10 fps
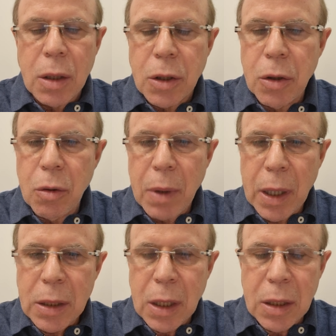شينوبا
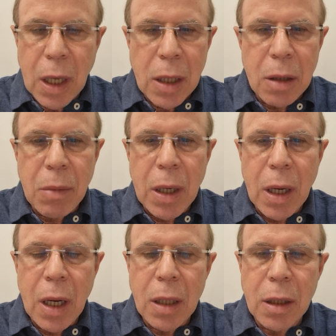كانت تتخانق مع
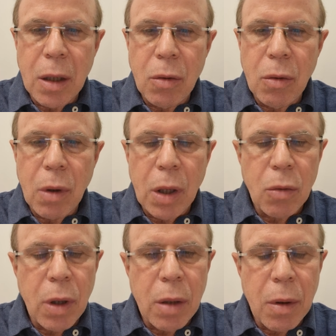الاهل ديالو
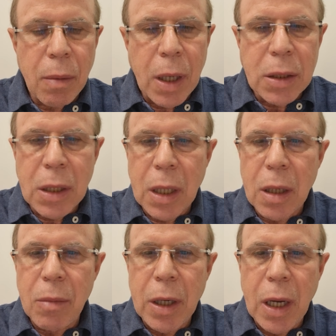قالت له انا ما بقاش
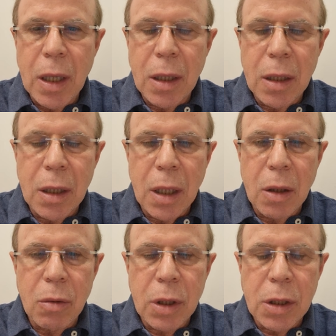ساكنه مع العائله
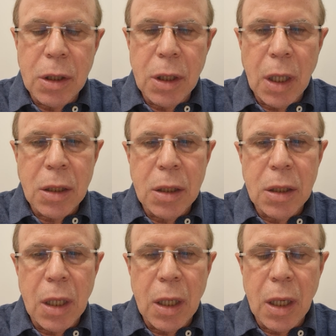ديالك وداك الشيء خصني
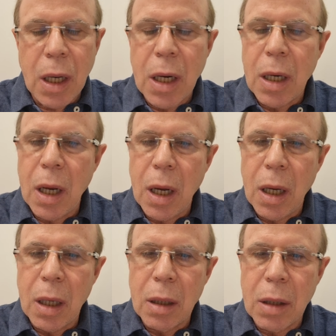السكن قال
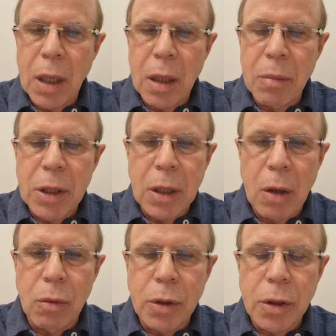لها ما
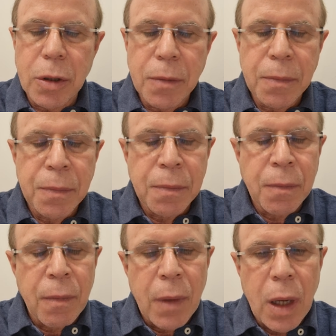تعودش
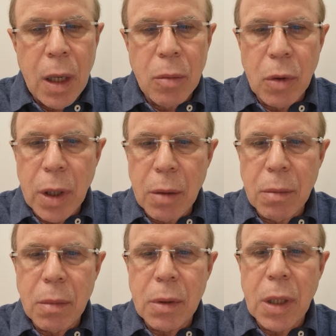
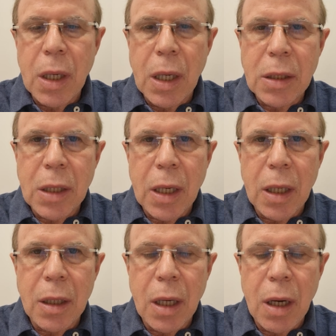المهم دار لها
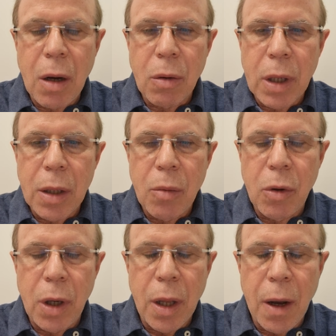السكن ديالها وكذا
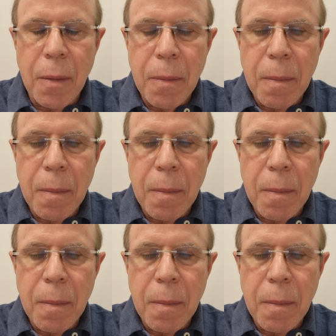بوحدها